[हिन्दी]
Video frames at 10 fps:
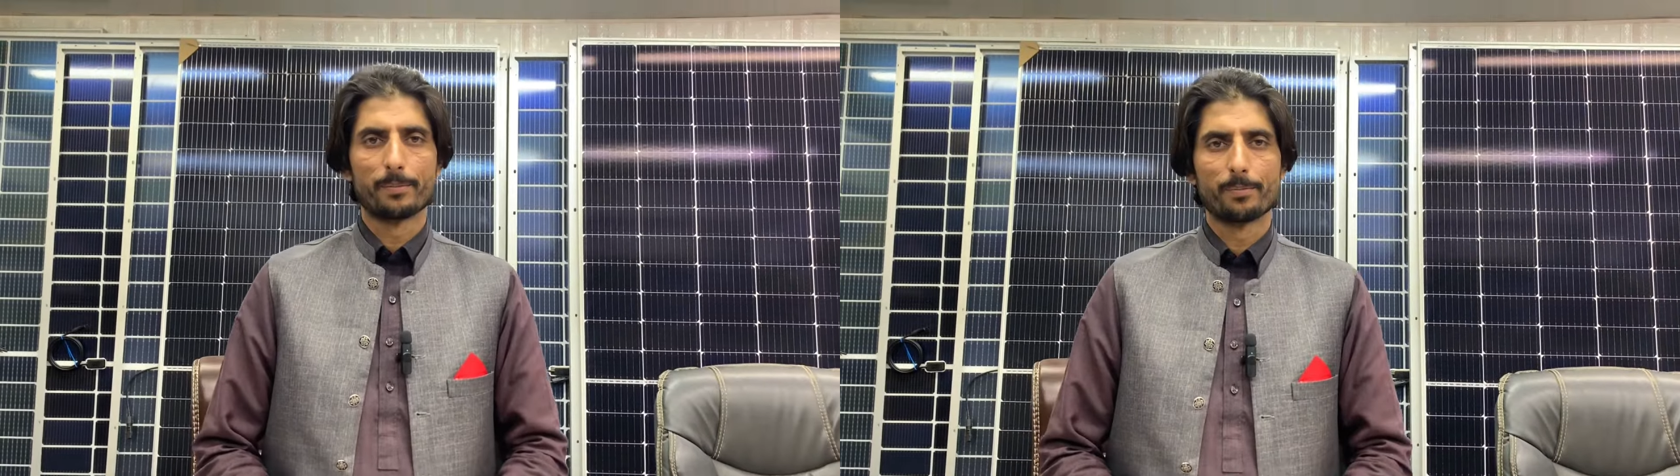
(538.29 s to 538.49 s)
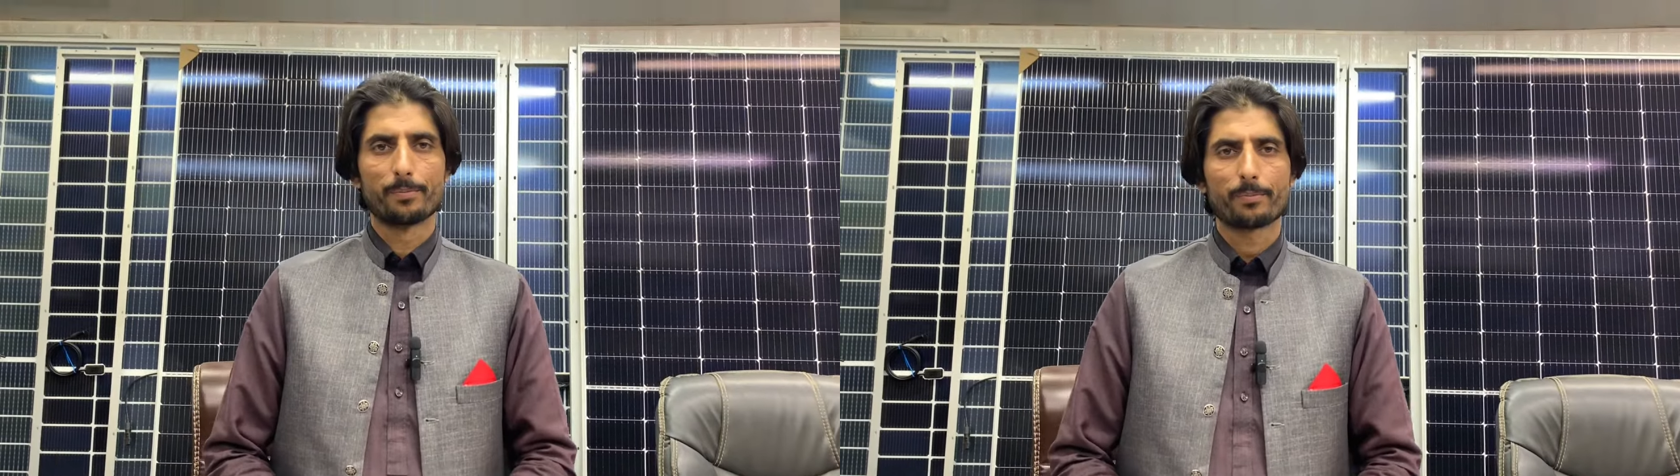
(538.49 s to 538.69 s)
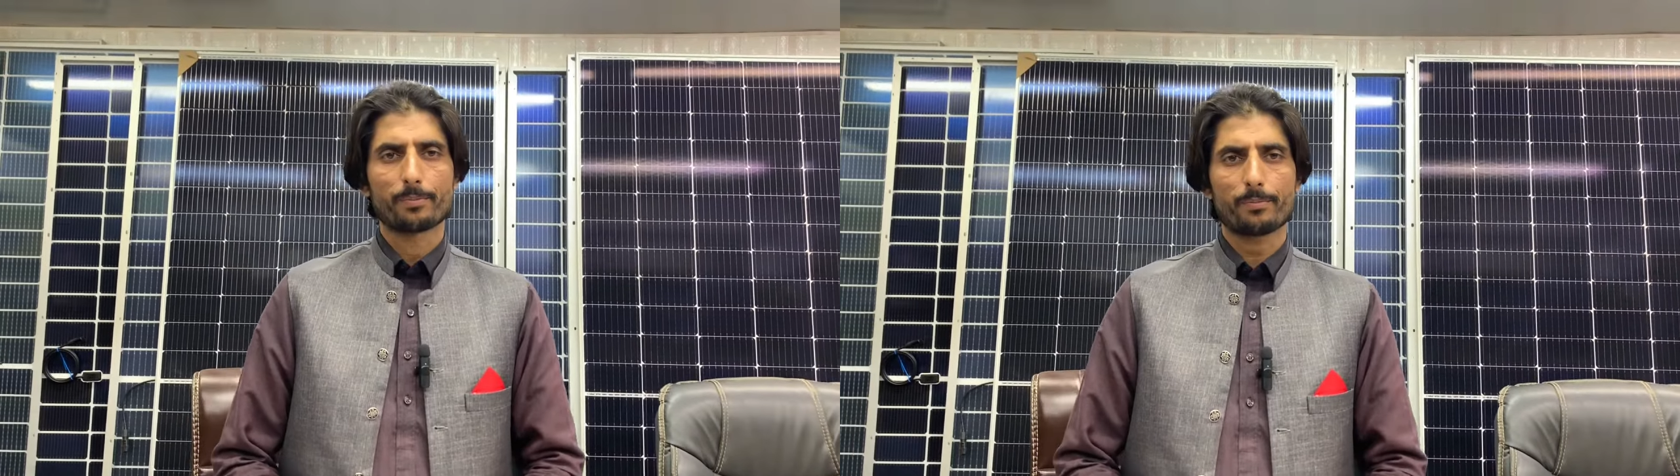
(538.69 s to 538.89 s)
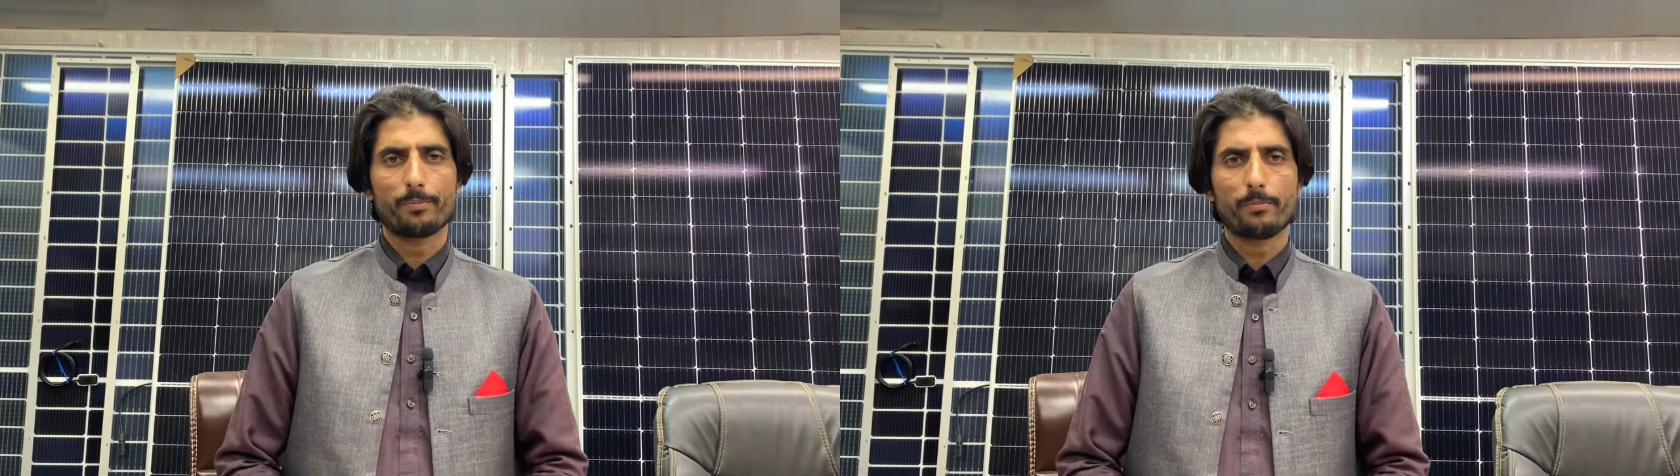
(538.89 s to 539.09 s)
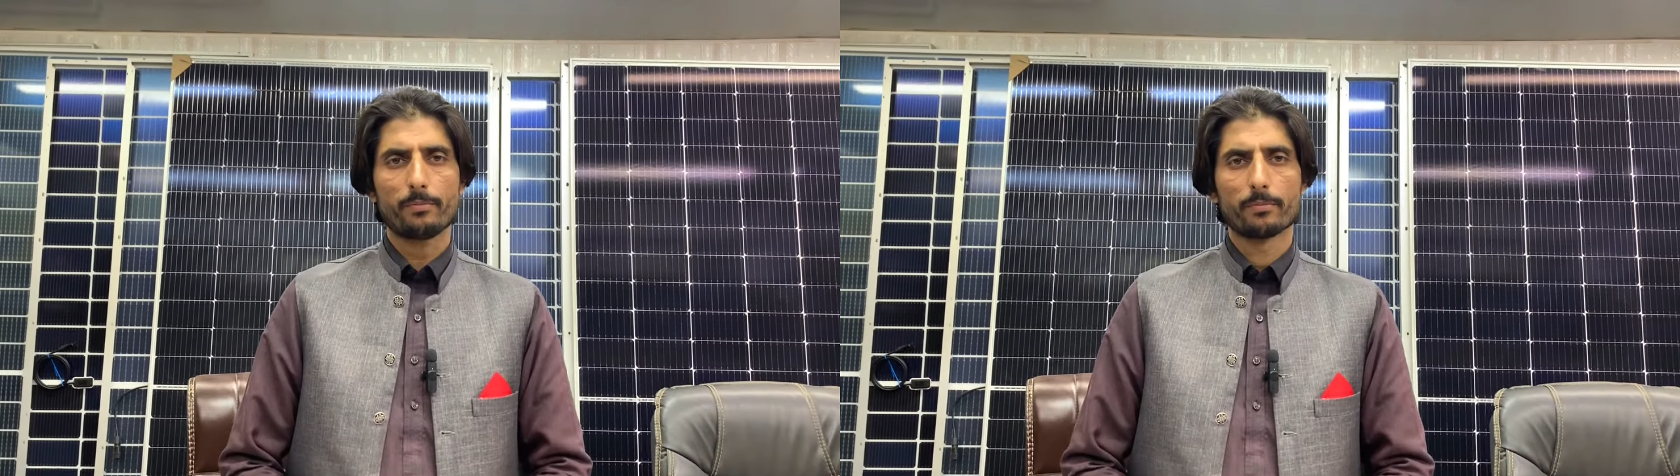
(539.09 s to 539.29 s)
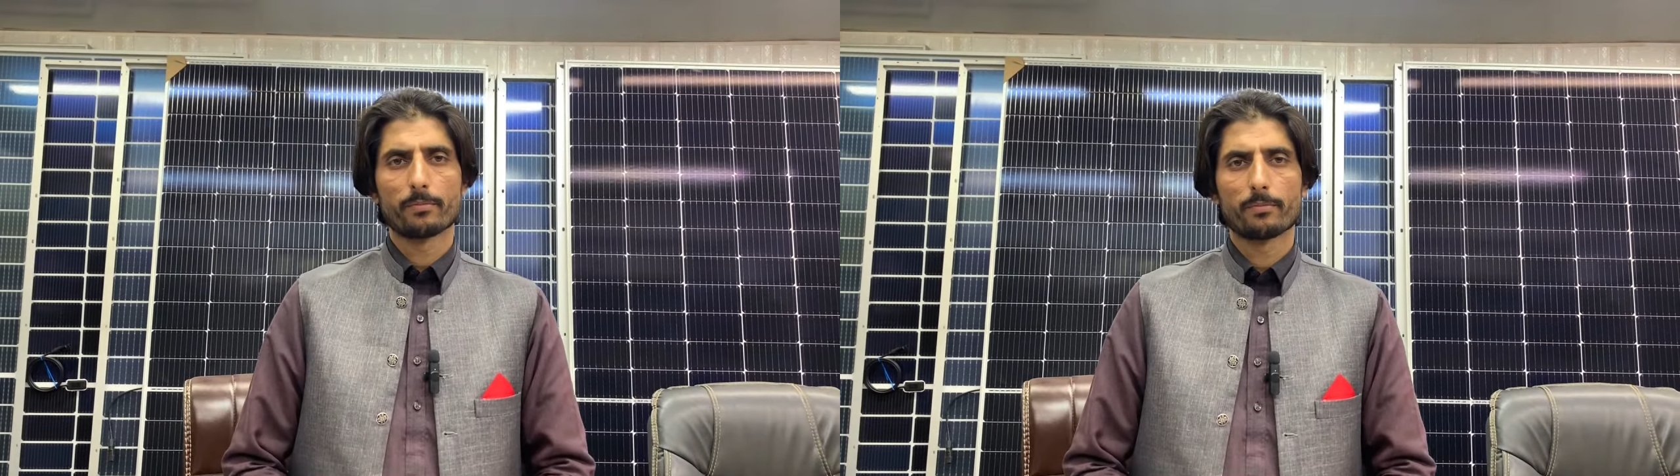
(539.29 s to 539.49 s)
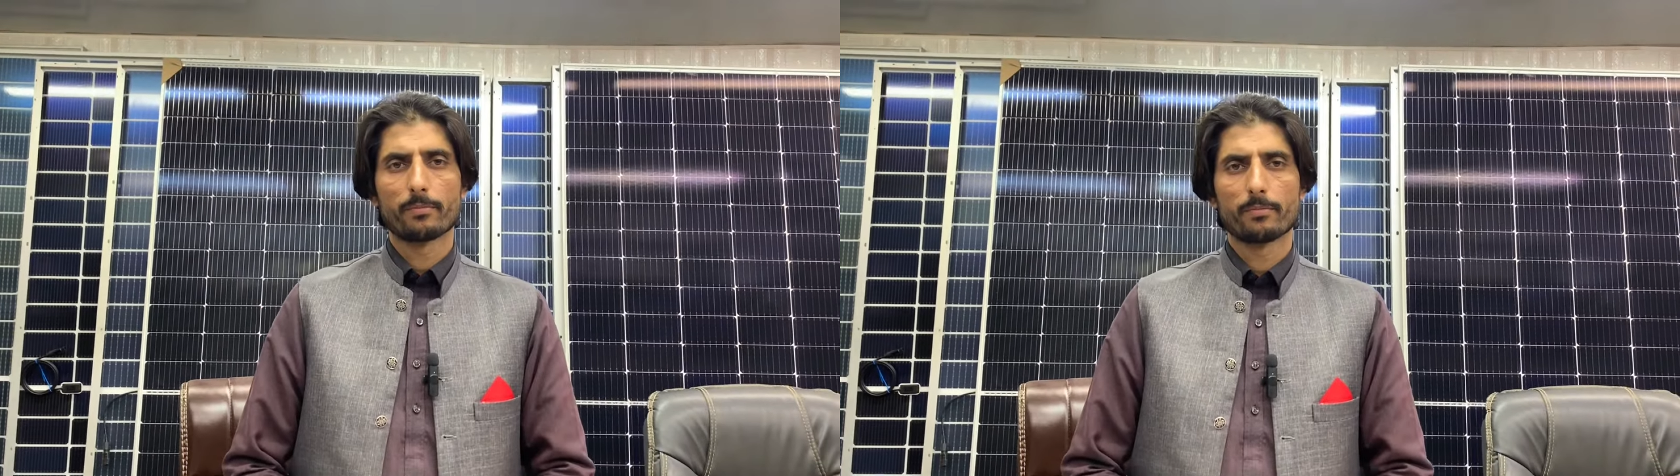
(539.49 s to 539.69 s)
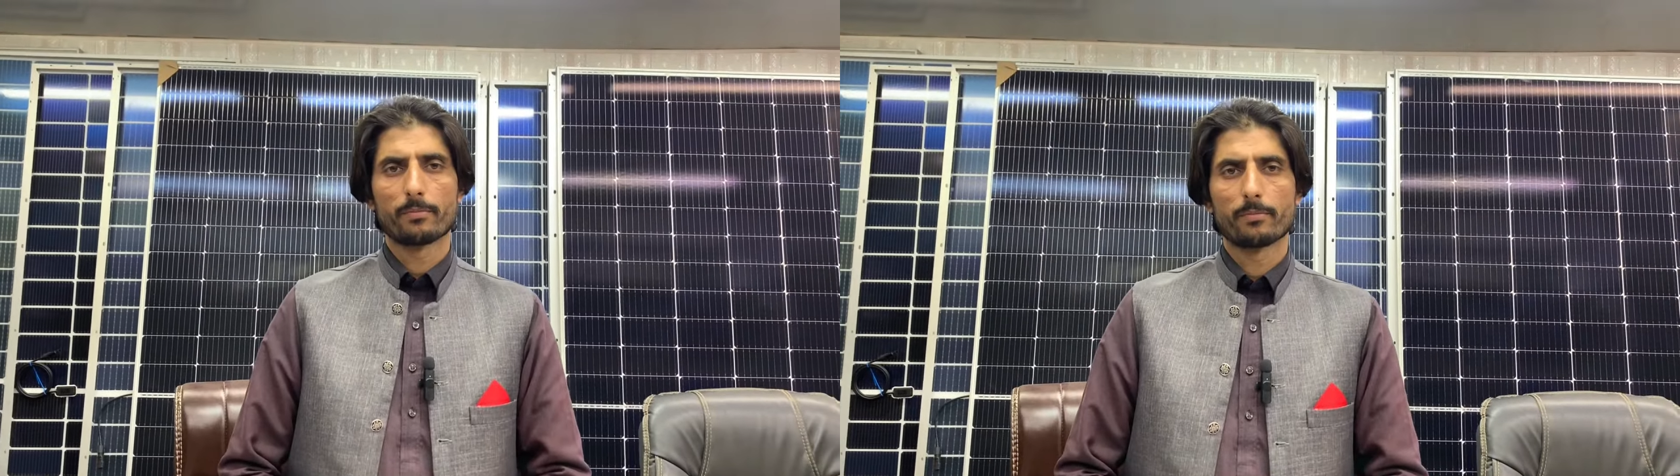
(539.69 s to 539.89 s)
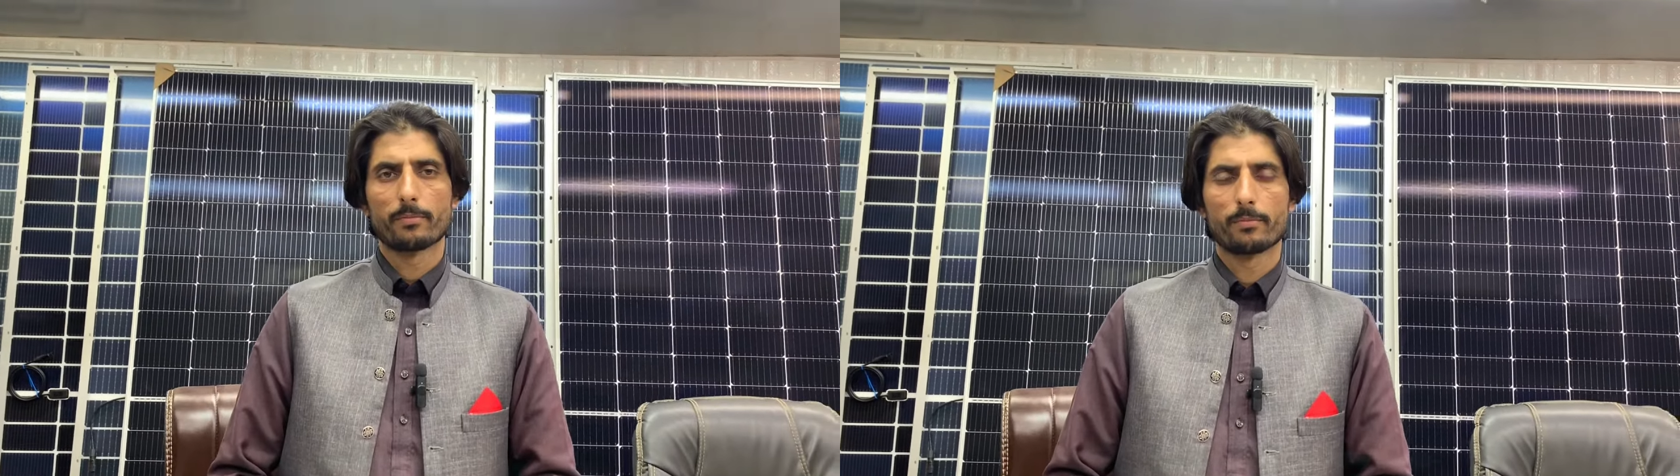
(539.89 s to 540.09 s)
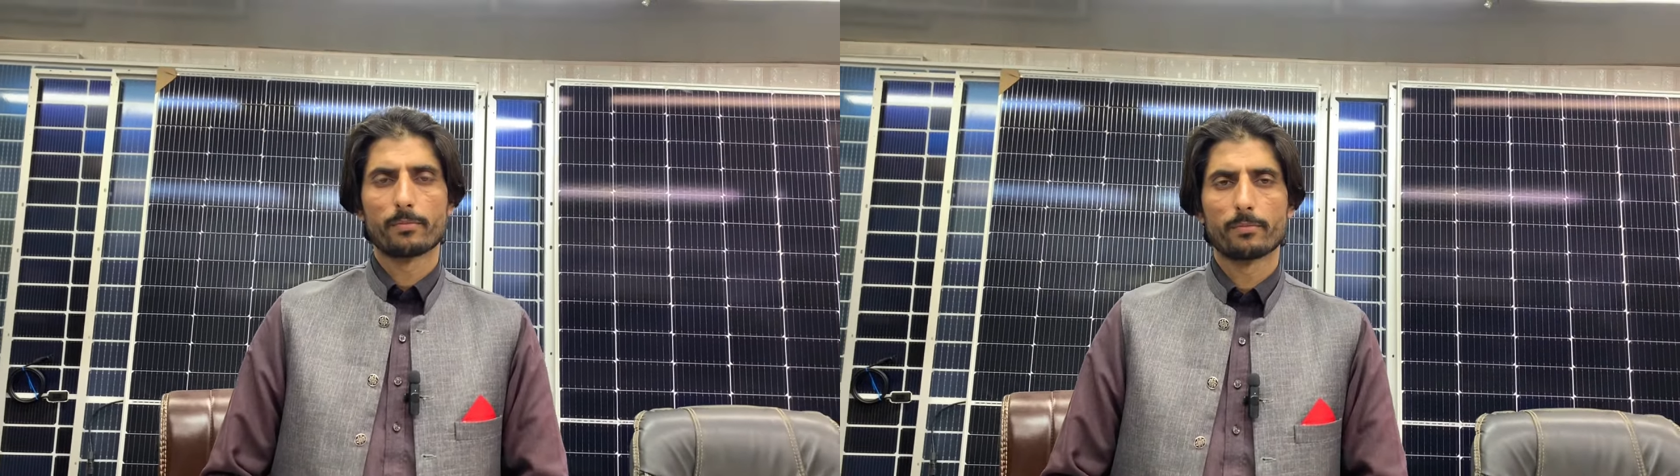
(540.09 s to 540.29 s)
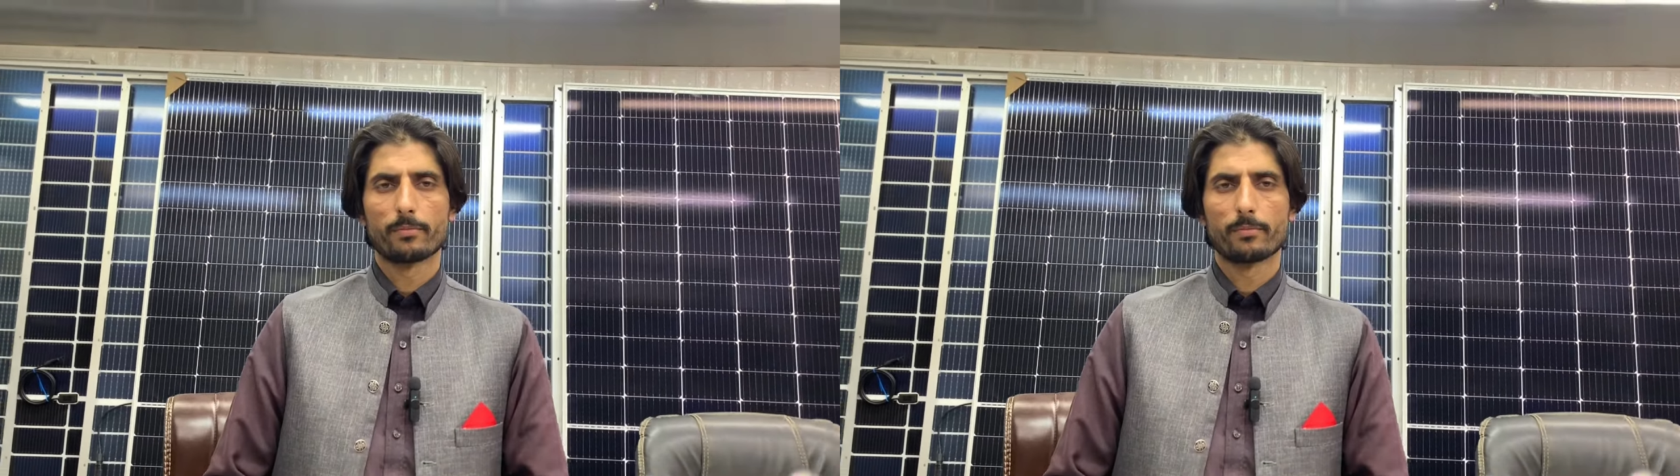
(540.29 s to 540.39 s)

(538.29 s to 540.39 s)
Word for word: जैसे सर अभी अब आपके बैक साइड पे लगे